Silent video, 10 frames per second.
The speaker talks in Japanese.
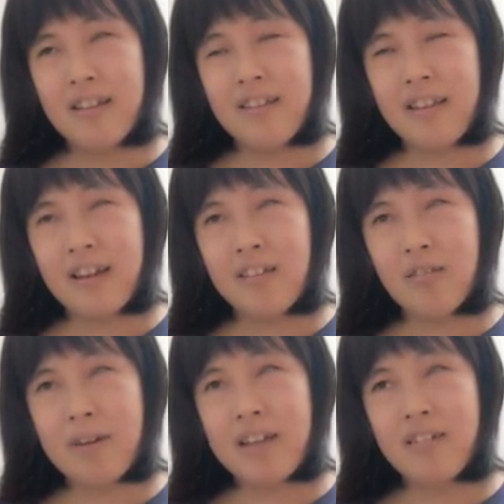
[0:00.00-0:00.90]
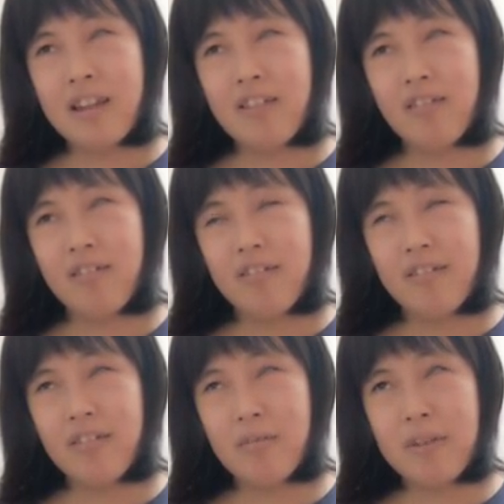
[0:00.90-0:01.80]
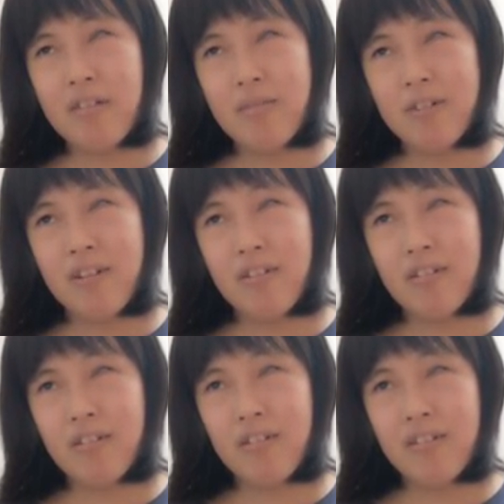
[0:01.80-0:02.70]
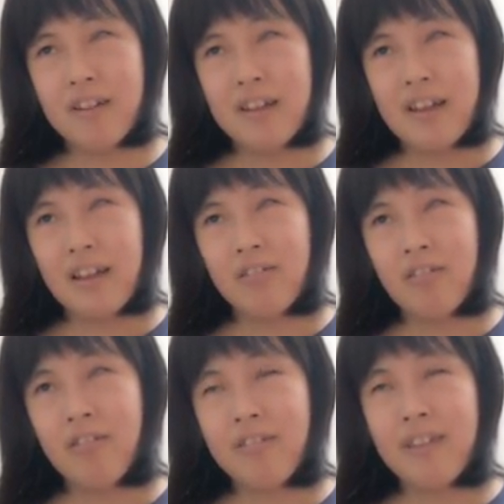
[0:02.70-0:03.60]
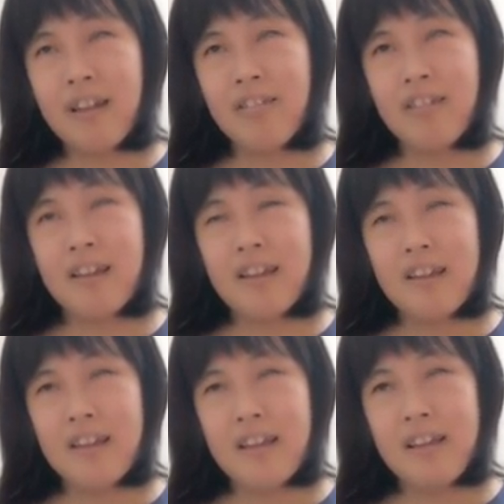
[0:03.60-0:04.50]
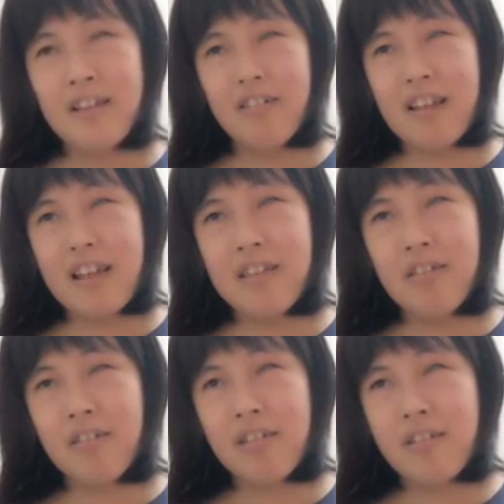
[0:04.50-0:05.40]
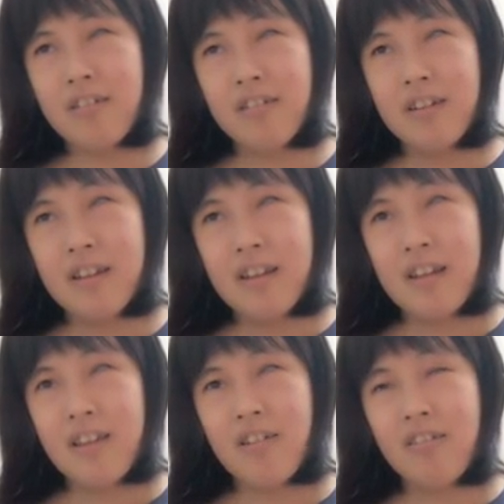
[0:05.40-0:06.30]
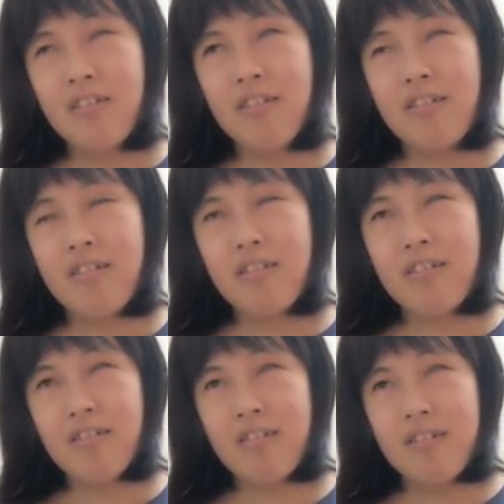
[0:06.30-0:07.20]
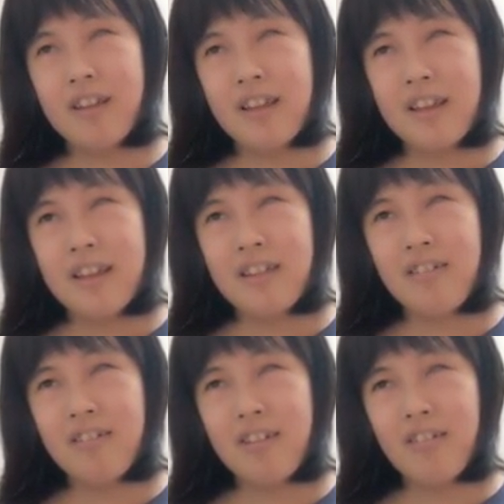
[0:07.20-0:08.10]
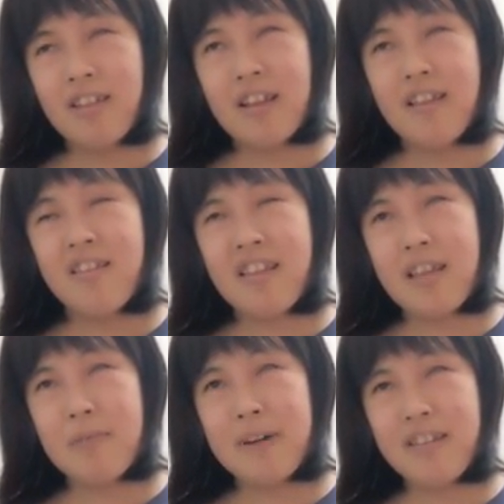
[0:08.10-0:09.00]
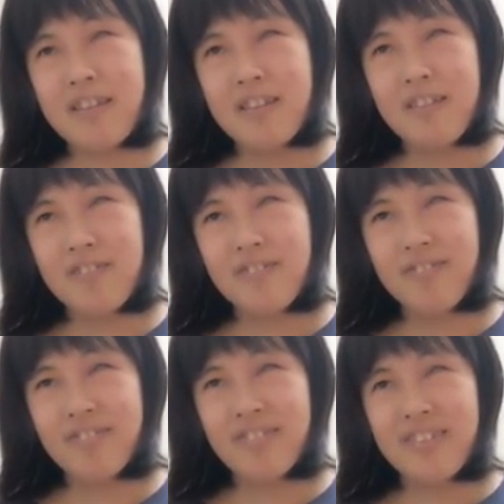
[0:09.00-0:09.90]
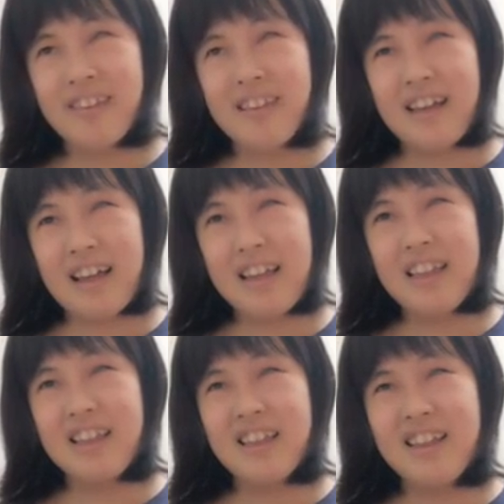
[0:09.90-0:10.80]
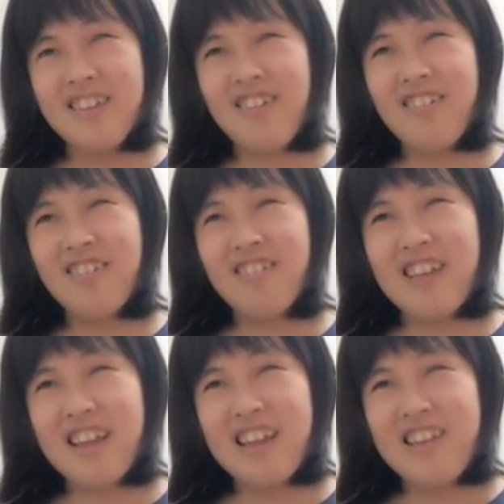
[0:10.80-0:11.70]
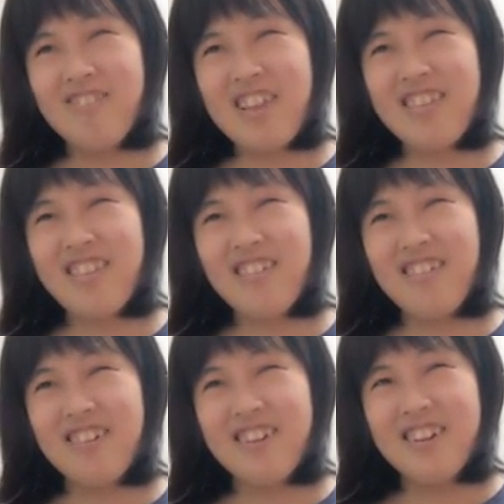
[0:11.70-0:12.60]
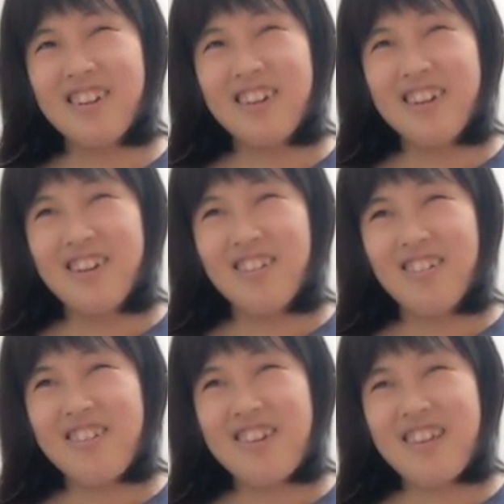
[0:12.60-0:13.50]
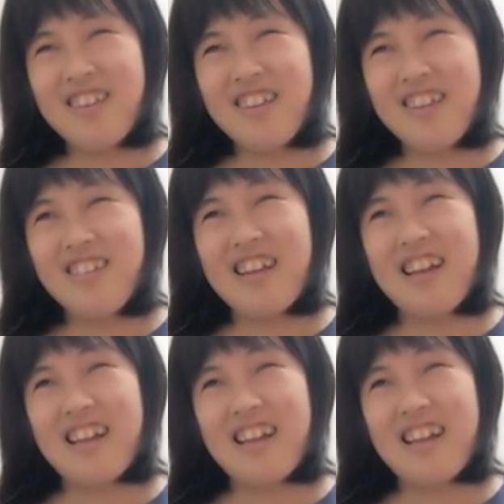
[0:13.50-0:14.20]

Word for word: セカンドバイオリンの譜読みの模様とあとコンサートで演奏する曲をちょこちょこ弾く予定にしています。はい、ということで3つのお知らせでした。